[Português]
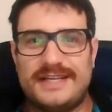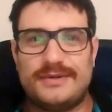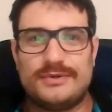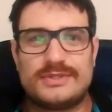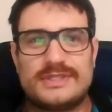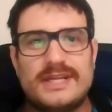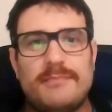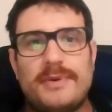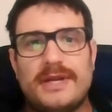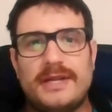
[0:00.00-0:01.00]
eu
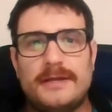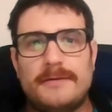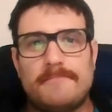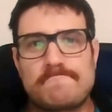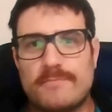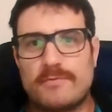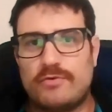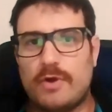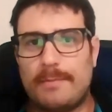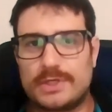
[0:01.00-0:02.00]
sempre
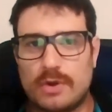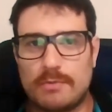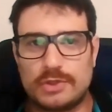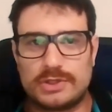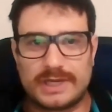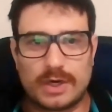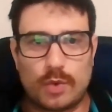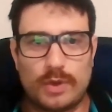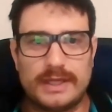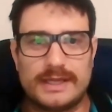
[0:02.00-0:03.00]
fui um pessoal muito
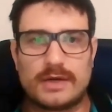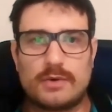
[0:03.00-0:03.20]
tranquila